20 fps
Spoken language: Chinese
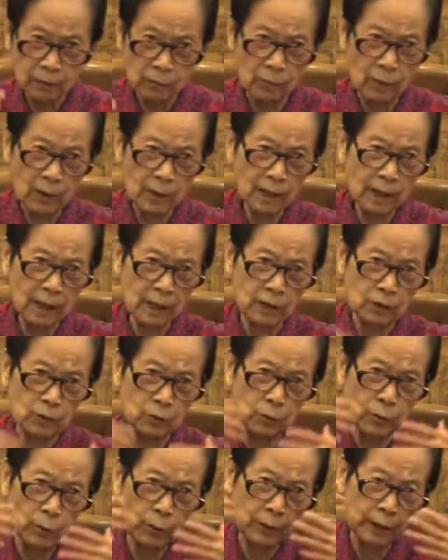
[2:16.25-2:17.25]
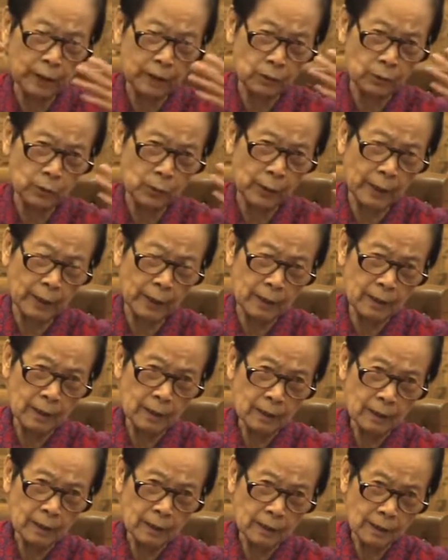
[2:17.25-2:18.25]
我很愧对
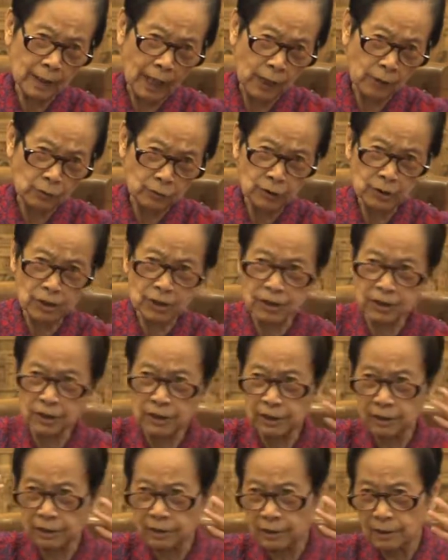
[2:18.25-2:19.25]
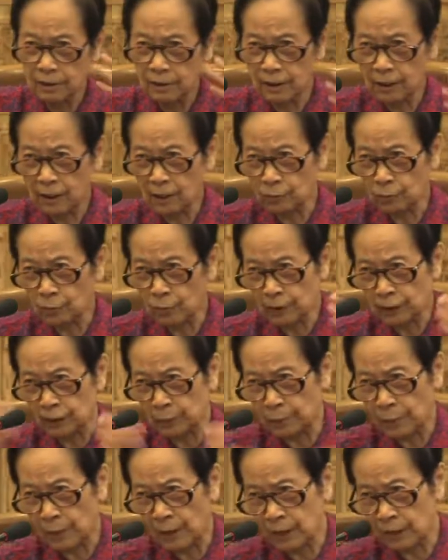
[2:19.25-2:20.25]
老师跟我
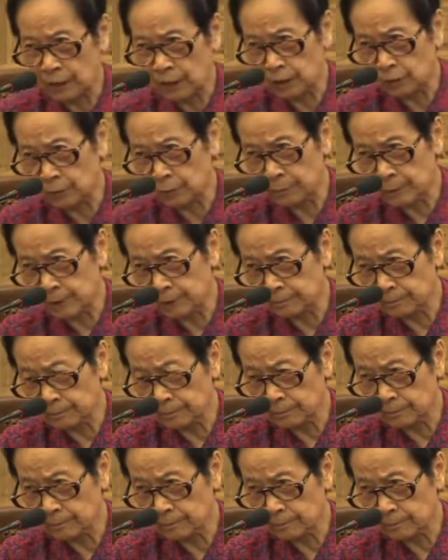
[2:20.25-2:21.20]
的朋友们。